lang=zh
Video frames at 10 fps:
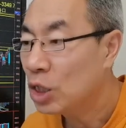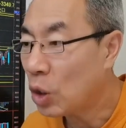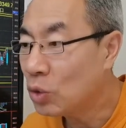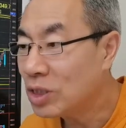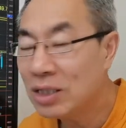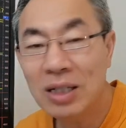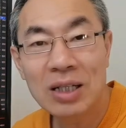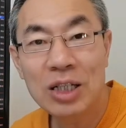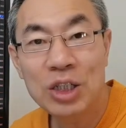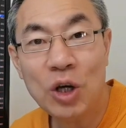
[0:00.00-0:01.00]
投资、
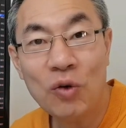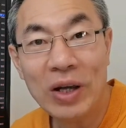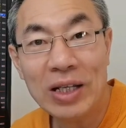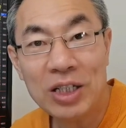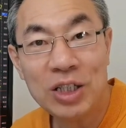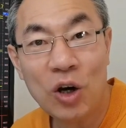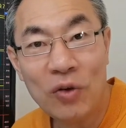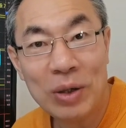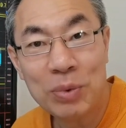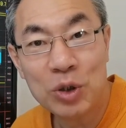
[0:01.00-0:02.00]
消费，消
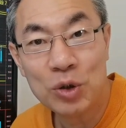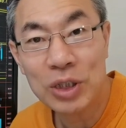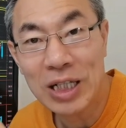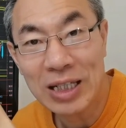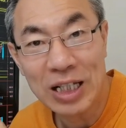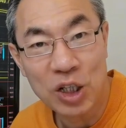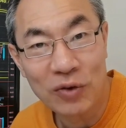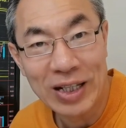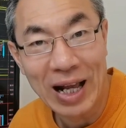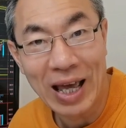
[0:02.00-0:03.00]
费不就是现在消
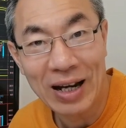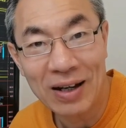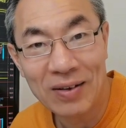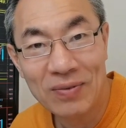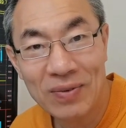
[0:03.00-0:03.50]
费贷来了？